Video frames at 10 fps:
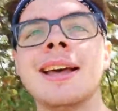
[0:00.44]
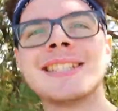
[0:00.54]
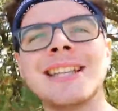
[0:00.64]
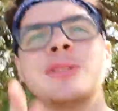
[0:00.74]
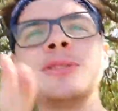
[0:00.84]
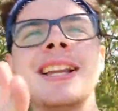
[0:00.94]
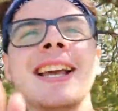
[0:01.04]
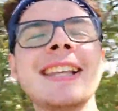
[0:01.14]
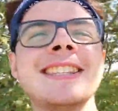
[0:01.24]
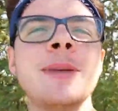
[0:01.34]
Salve a tutti
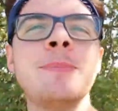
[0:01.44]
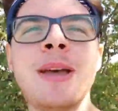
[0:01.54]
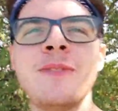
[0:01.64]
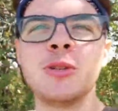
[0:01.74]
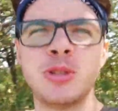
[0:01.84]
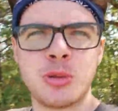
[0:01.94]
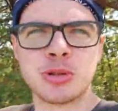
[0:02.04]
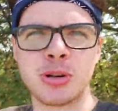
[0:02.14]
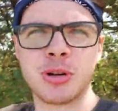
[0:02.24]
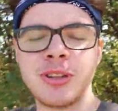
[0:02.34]
ragazzi, benvenuti in
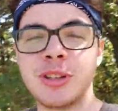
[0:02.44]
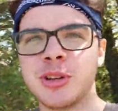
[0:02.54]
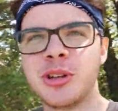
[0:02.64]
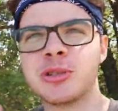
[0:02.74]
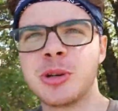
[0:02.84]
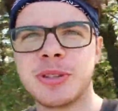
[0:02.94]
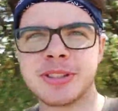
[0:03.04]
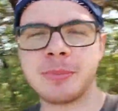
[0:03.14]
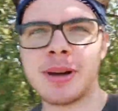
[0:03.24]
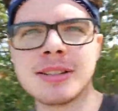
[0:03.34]
questo nuovo video. Io sono
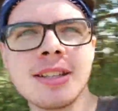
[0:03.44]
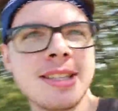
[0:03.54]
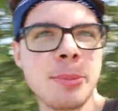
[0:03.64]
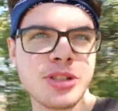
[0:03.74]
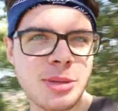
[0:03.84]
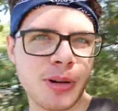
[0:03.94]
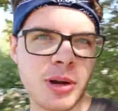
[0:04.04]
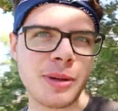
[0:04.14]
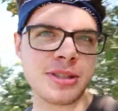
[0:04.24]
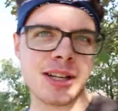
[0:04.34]
PixelPax, siamo sempre
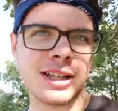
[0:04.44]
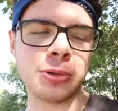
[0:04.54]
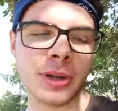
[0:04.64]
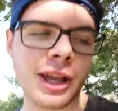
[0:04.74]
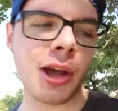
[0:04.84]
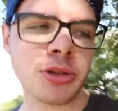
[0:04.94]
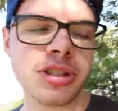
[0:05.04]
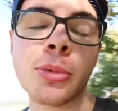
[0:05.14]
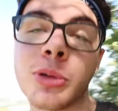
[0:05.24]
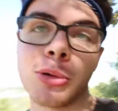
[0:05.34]
qua in mezzo alla natura e oggi
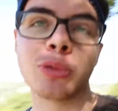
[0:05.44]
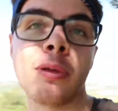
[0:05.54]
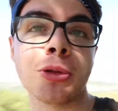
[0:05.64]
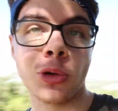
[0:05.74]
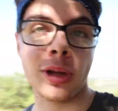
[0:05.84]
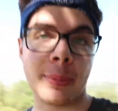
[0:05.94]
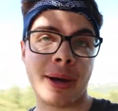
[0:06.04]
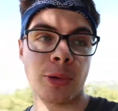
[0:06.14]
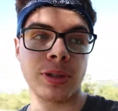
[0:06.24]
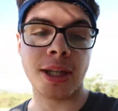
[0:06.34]
siamo qui con un nuovo Talk
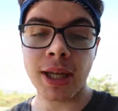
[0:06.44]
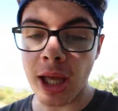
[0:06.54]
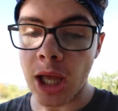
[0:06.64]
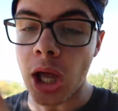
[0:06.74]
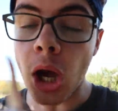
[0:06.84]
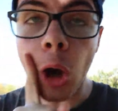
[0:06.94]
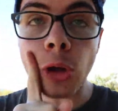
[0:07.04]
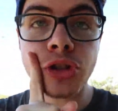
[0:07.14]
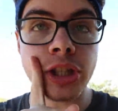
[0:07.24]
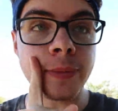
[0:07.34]
About.
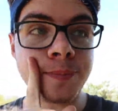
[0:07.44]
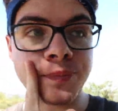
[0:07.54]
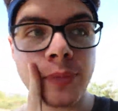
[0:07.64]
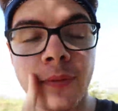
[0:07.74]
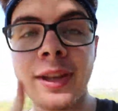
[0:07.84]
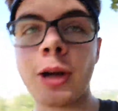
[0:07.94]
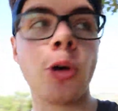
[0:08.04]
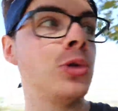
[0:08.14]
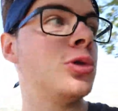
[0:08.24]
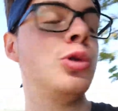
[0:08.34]
Oggi vi
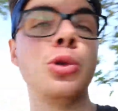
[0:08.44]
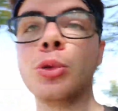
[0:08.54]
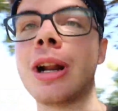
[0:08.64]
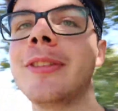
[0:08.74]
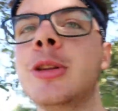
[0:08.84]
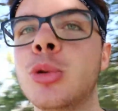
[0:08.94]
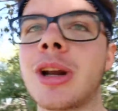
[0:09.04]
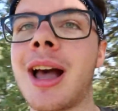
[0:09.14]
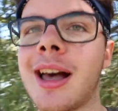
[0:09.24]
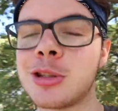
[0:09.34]
racconto di
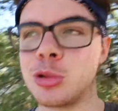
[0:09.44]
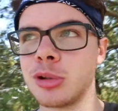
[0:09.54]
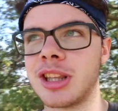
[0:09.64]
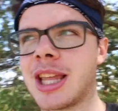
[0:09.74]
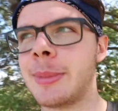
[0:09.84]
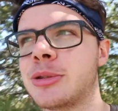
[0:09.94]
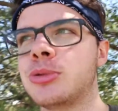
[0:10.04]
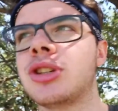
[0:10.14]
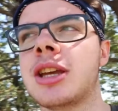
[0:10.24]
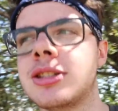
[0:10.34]
un'avventura assurda che mi è
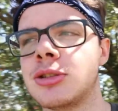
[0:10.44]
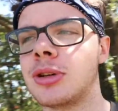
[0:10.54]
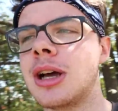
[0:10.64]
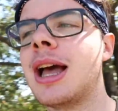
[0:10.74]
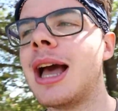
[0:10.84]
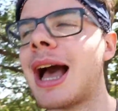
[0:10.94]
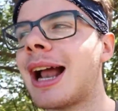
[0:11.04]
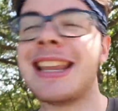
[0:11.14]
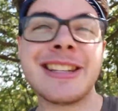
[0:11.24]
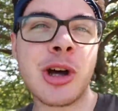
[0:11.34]
successo
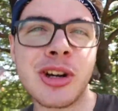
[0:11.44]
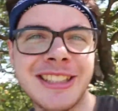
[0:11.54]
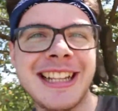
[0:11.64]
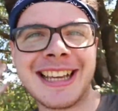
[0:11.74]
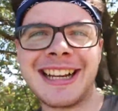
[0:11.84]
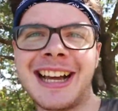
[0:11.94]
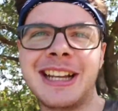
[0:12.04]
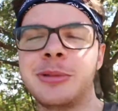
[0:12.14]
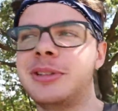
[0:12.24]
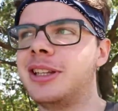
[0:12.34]
agli esordi del
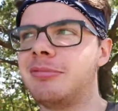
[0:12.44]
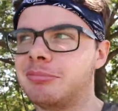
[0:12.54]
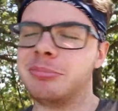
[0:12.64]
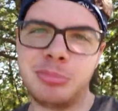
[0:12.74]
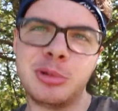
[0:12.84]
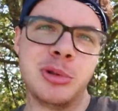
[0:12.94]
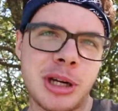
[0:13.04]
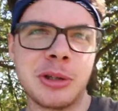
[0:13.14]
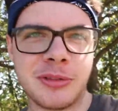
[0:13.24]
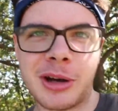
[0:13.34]
canale, quindi più di un
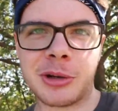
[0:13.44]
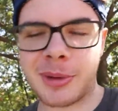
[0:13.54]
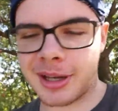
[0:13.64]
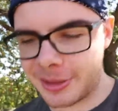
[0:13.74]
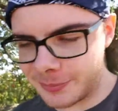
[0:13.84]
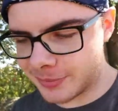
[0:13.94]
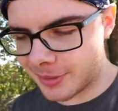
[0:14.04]
anno fa ormai,